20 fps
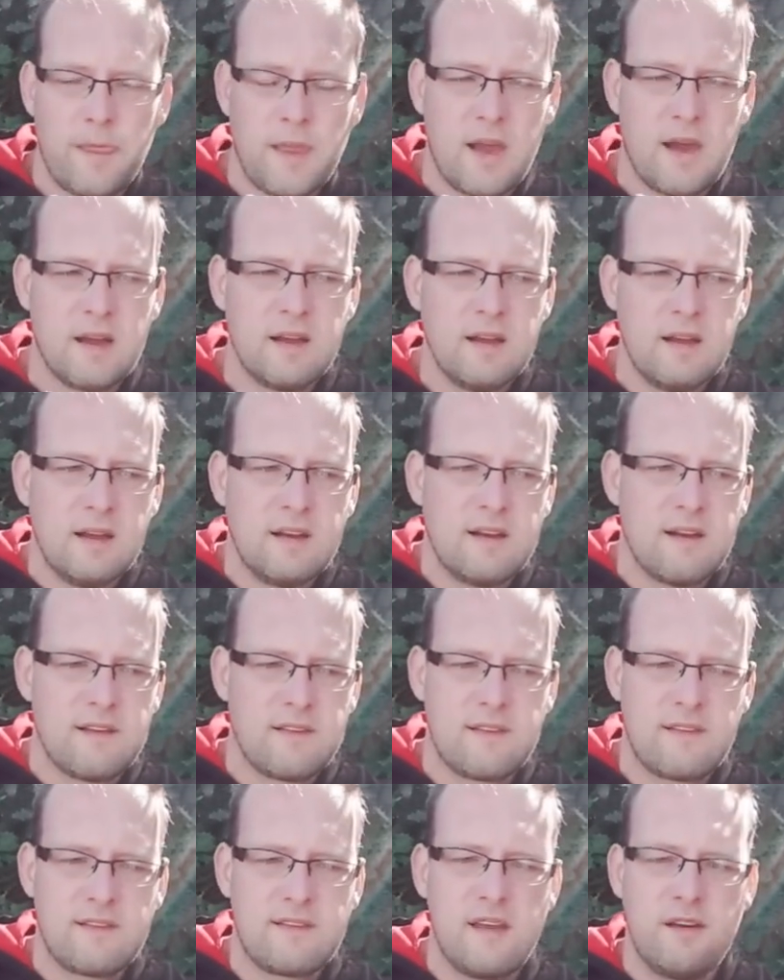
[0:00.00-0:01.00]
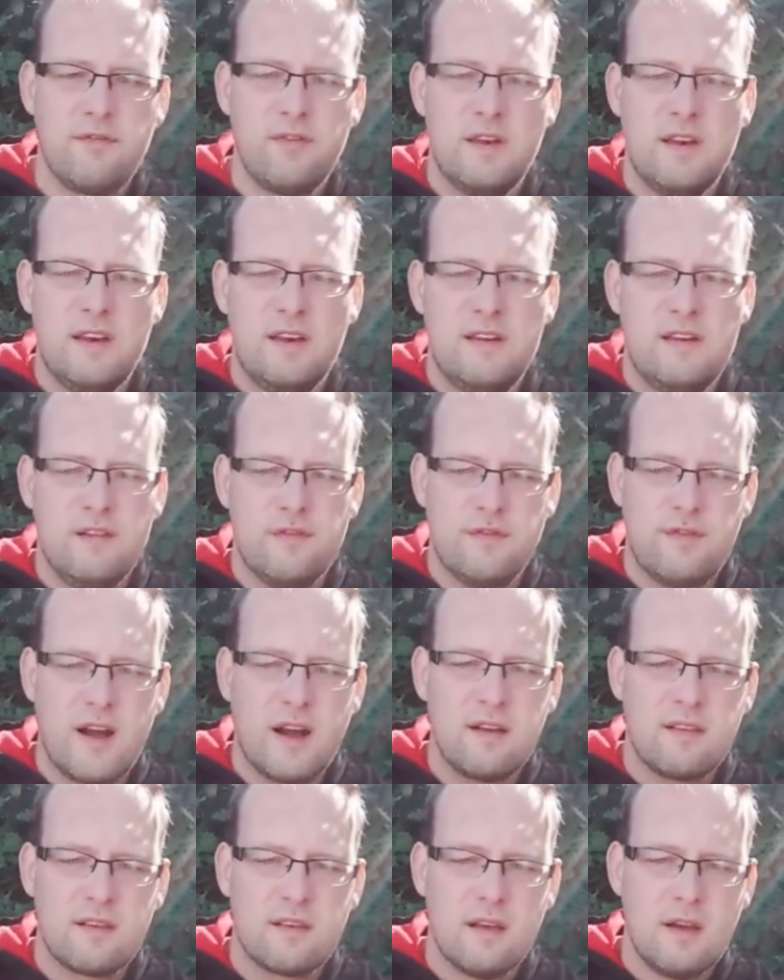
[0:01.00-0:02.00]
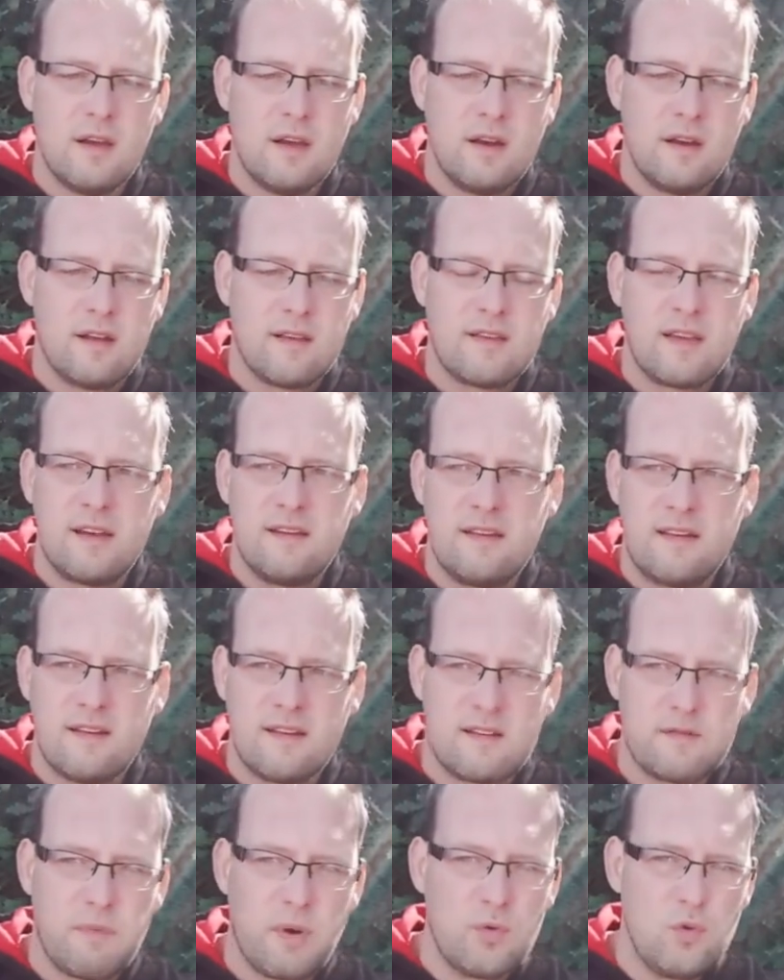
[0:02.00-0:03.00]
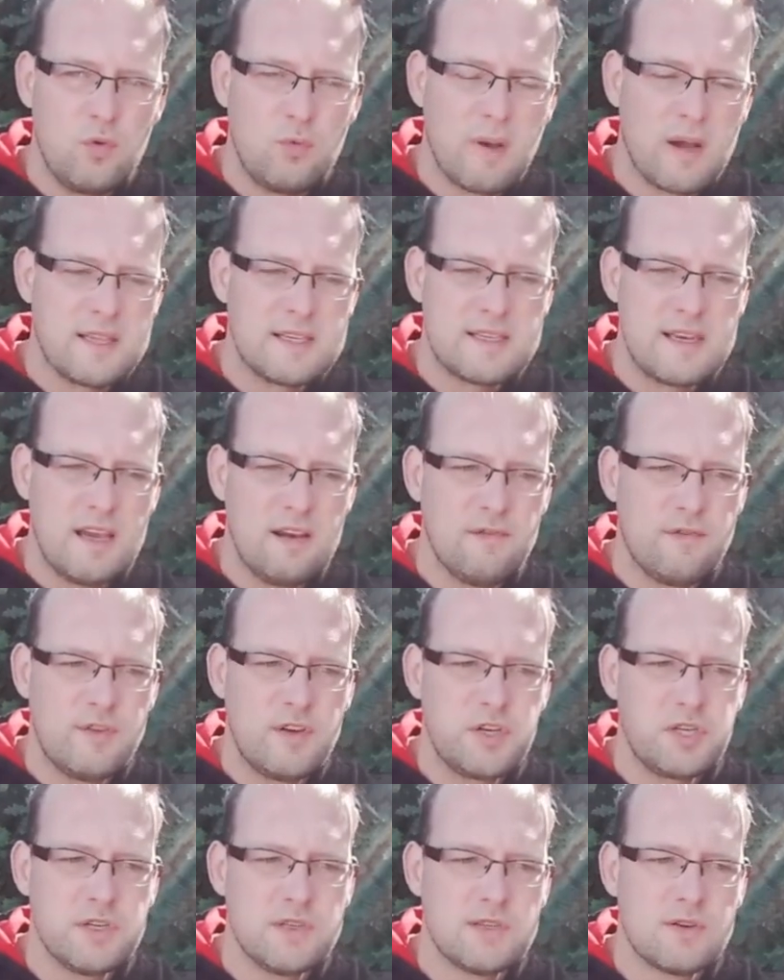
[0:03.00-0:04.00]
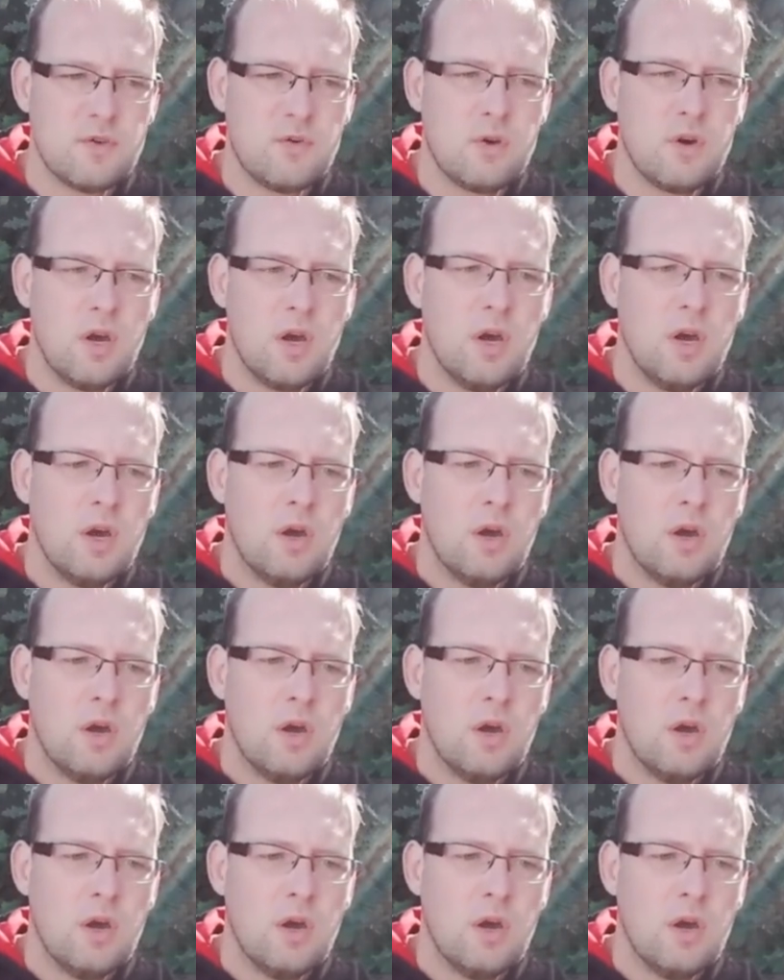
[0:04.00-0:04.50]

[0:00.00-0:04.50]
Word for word: Ja, das ist definitiv Fakt. Das hatte ich jetzt bei über zehn Fischen so.